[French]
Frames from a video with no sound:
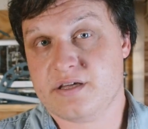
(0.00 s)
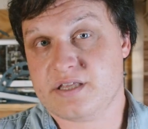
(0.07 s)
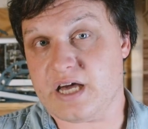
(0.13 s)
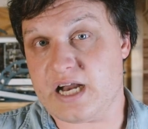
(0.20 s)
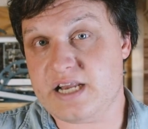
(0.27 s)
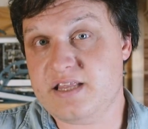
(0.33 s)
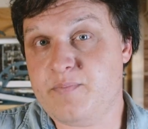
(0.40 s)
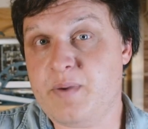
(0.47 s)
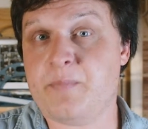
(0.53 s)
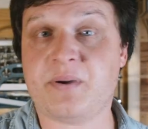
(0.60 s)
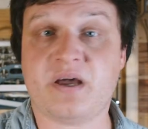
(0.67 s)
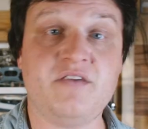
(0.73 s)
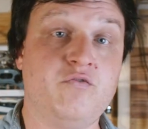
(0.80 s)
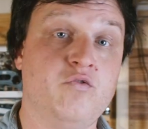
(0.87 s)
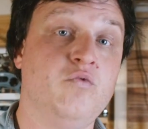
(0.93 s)
car elle n'est pas
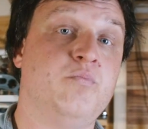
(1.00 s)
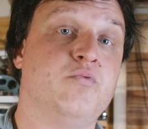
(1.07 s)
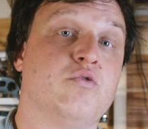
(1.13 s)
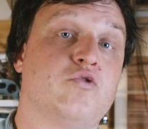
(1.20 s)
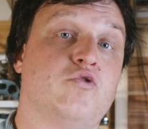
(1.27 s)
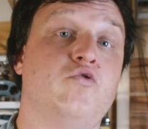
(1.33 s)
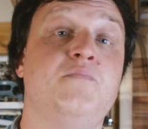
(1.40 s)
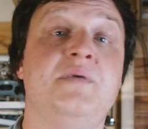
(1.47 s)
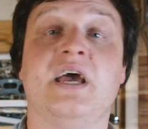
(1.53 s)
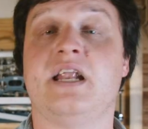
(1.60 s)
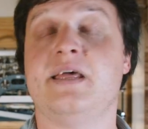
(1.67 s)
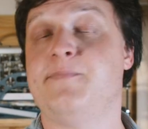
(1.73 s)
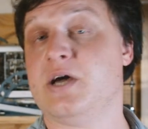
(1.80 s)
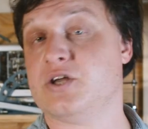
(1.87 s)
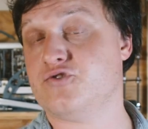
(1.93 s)
prévue pour subir
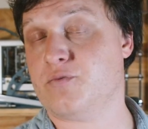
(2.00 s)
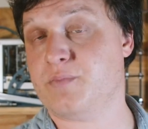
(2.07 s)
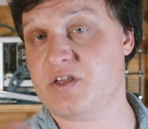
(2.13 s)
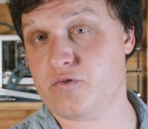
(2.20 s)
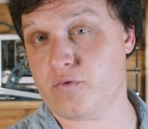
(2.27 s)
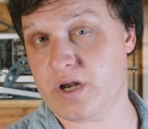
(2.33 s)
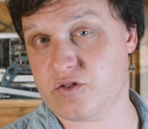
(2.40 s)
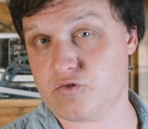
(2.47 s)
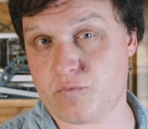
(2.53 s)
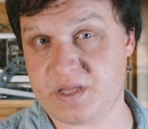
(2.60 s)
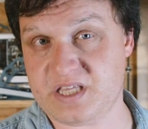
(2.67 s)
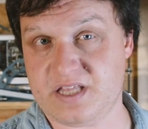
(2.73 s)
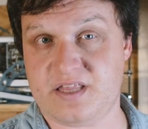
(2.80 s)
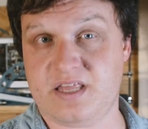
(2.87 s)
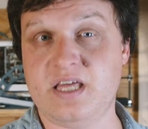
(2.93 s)
les perturbations
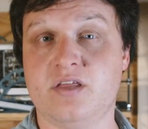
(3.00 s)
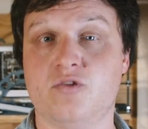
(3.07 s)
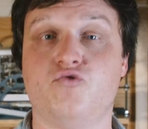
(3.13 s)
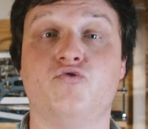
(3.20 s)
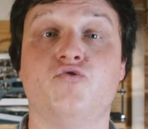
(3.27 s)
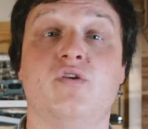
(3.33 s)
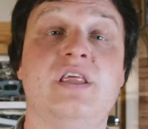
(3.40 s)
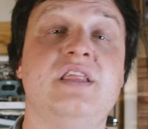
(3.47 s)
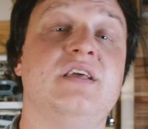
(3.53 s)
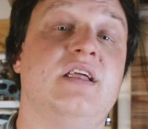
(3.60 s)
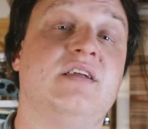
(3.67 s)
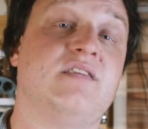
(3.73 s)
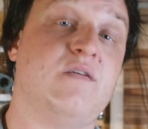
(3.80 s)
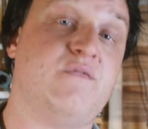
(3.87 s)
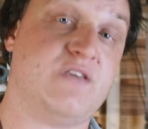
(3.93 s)
électromagnétiques d'une ligne
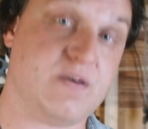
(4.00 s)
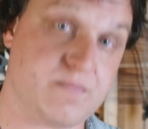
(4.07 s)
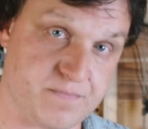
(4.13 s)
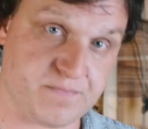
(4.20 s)
électrifiée.